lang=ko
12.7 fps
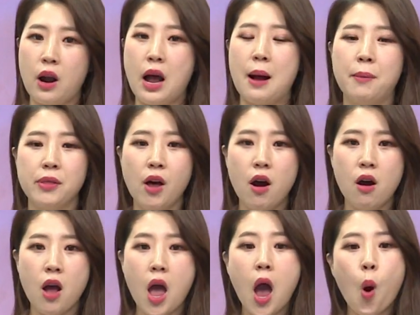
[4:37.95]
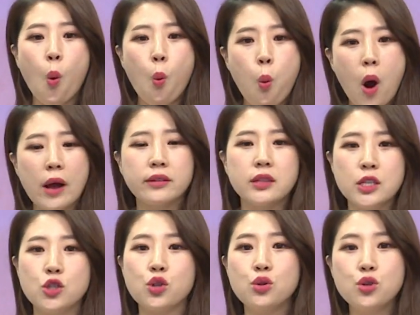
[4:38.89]
한번 더. What
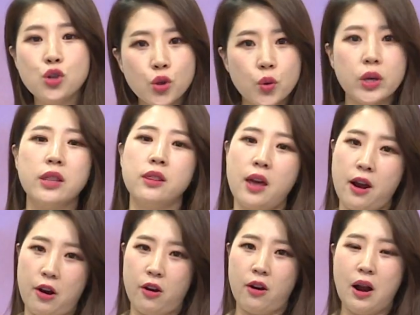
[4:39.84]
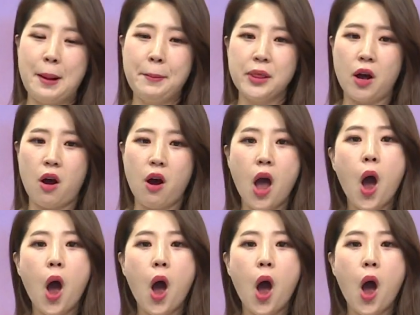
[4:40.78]
did you do in there? 한 번 더.